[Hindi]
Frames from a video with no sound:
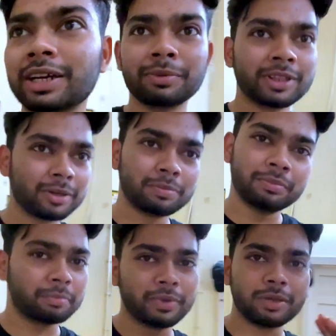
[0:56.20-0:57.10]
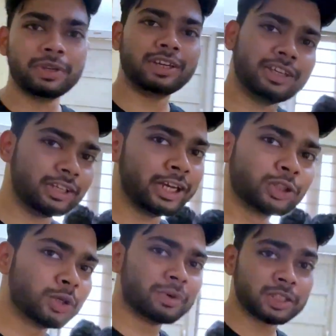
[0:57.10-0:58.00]
है मतलब मे बी एक
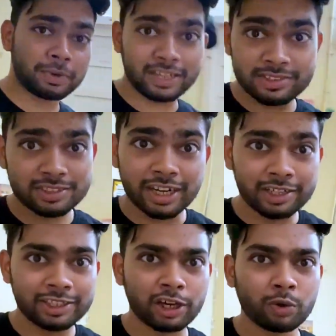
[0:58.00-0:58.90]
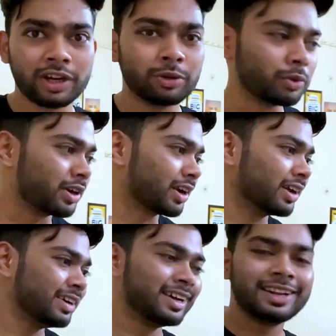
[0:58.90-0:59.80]
दो मंथ पहले से स्टार्ट किया होगा लोन करना
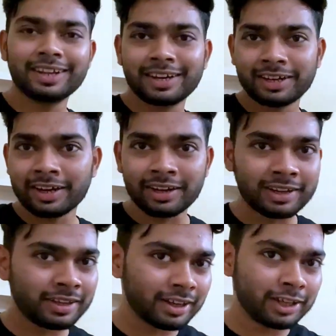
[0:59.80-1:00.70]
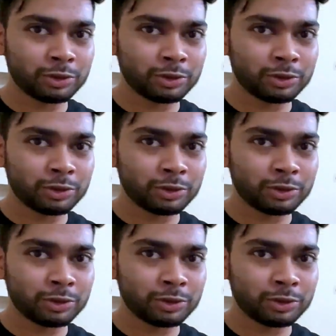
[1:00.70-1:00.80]
लेकिन डेडलाइन कल है